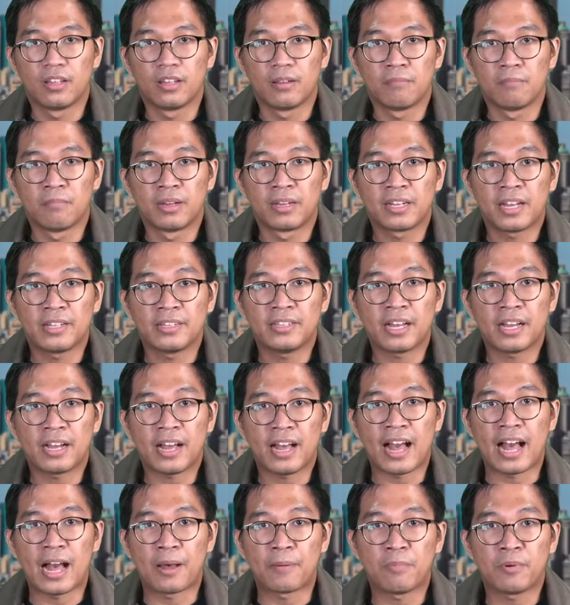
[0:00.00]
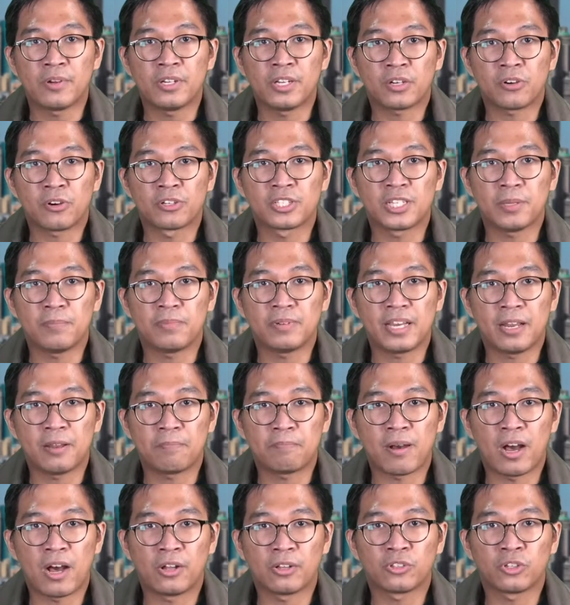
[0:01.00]
Magandang hapon, ako si Miguel
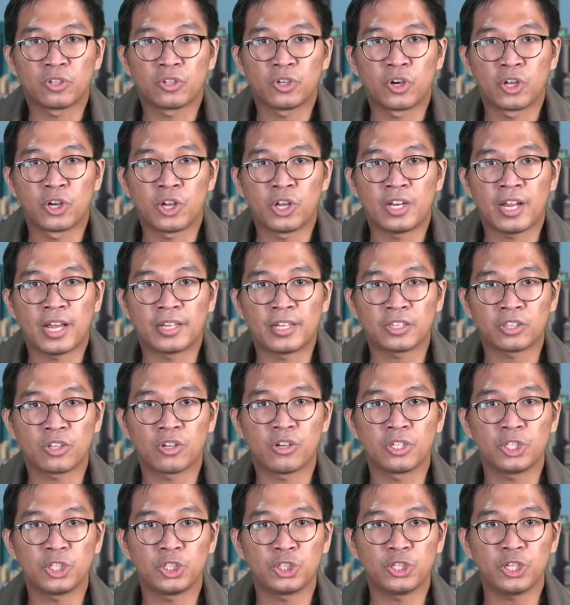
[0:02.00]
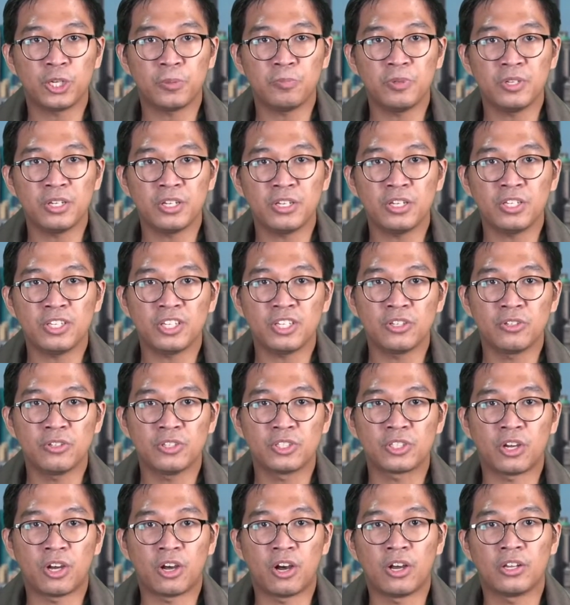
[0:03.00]
Pautogoron at ito ang Tribune
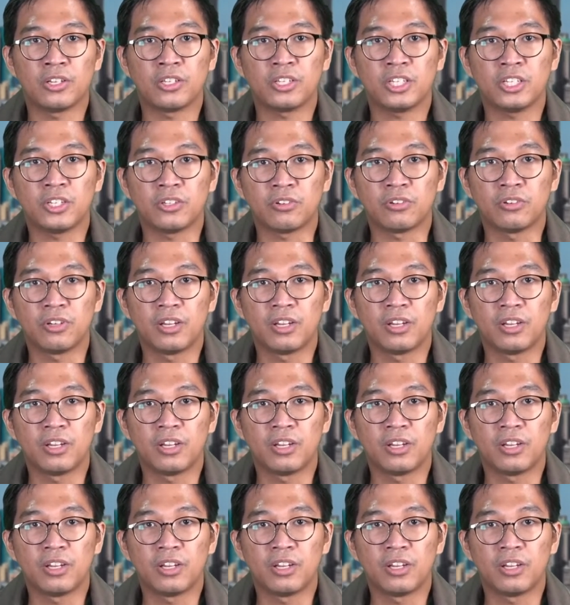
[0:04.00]
News on Q.